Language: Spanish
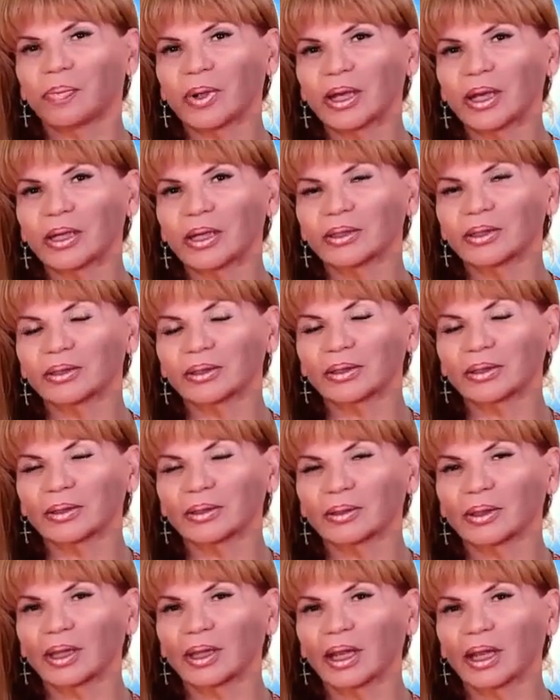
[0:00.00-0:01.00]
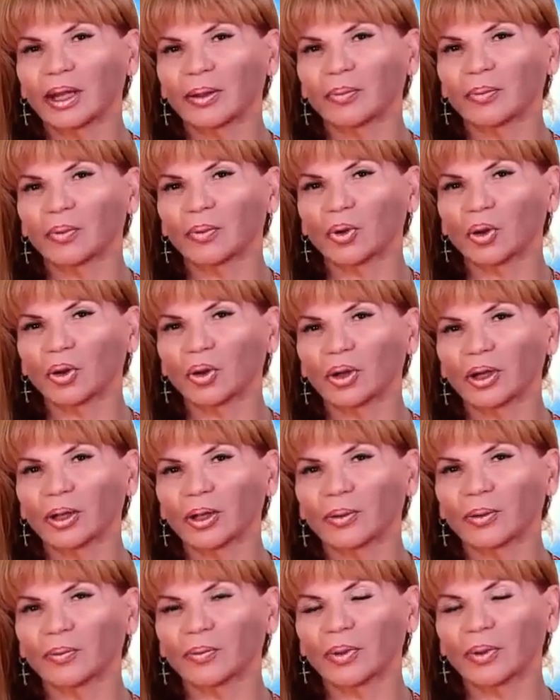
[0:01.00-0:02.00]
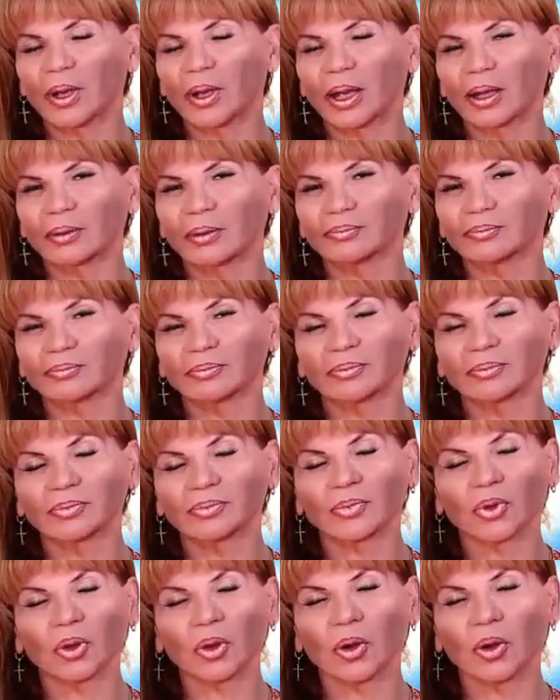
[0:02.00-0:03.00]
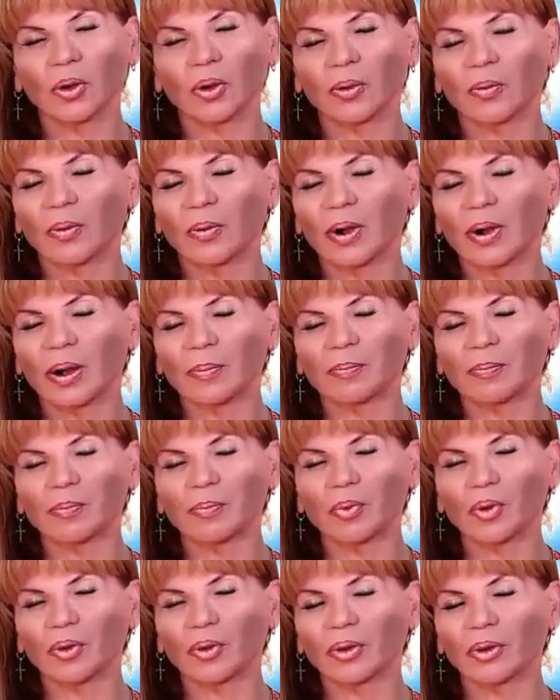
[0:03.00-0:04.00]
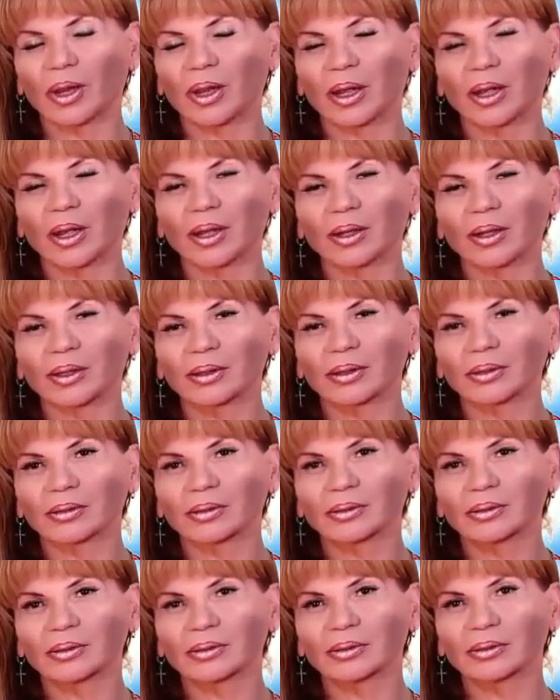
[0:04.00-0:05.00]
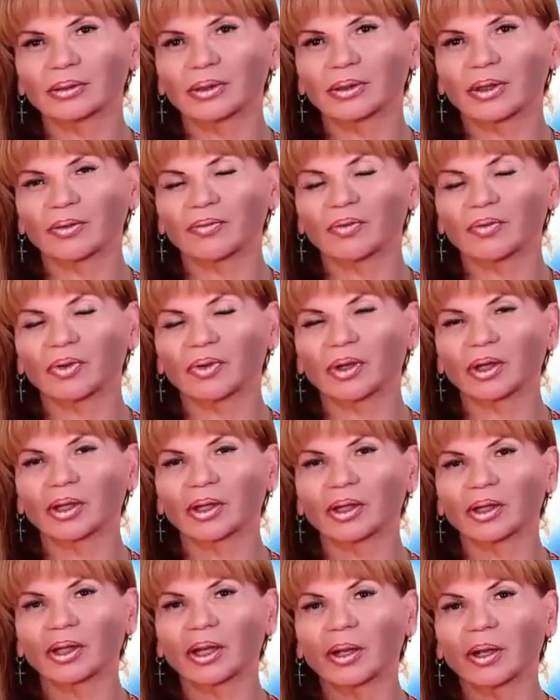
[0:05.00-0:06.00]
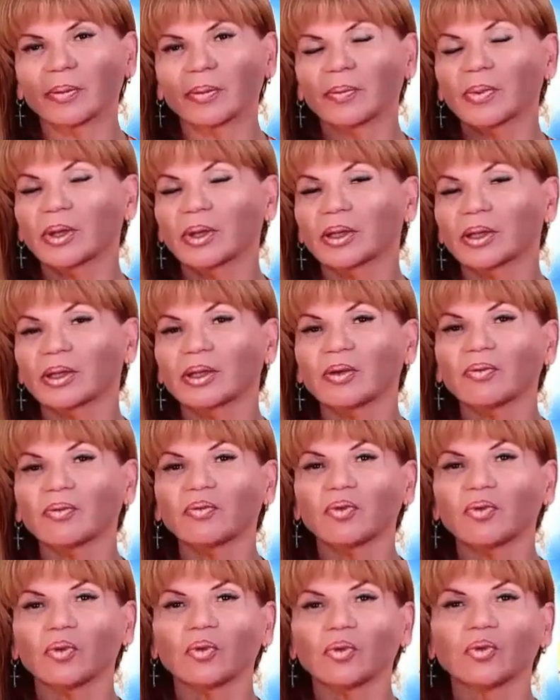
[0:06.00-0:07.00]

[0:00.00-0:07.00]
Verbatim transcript: Has de vencer estos temores o no vivirás experiencias de las que dejan huella. Hoy puede llamarte a alguien para salir.